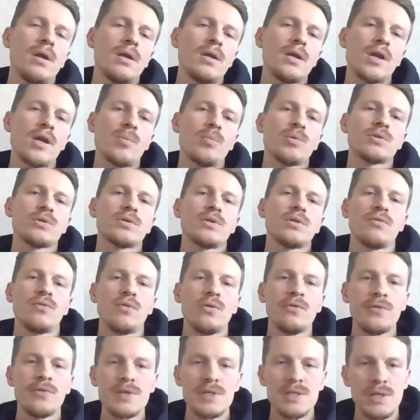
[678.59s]
Я работал в
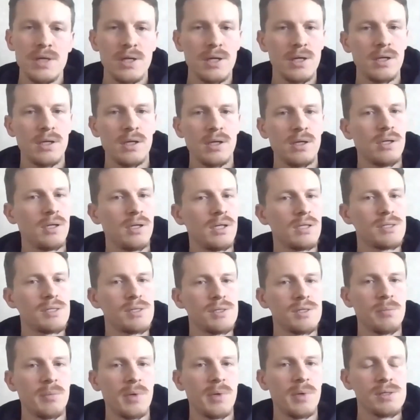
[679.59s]
офисе и
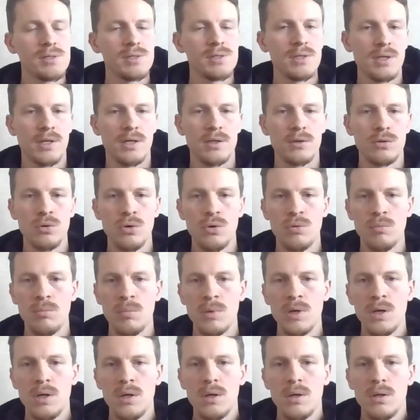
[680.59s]
занимался
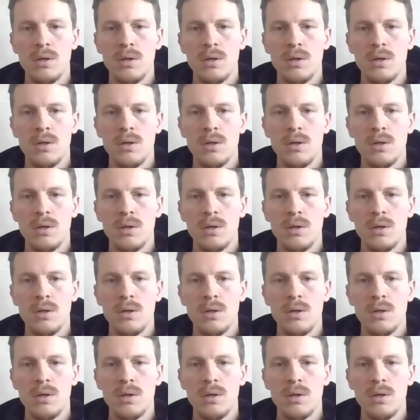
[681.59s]
китом,